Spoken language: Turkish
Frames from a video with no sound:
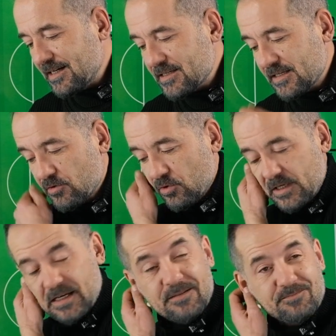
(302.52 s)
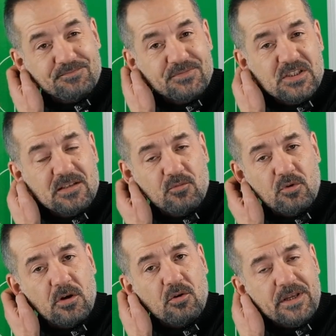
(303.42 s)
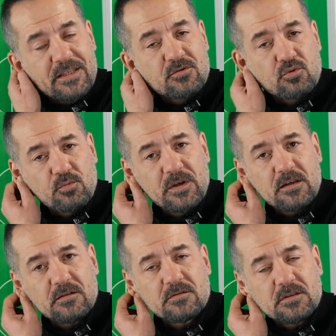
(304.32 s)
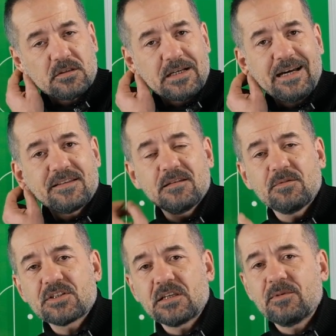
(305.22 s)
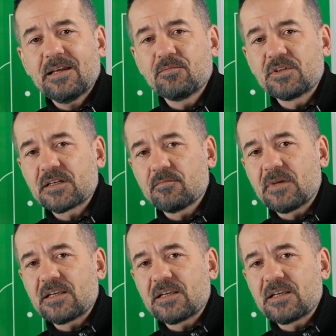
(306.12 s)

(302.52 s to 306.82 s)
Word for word: Caicedo'yla, Gilmore'la orayı da tutmayı e, gayet iyi başarabilen bir takım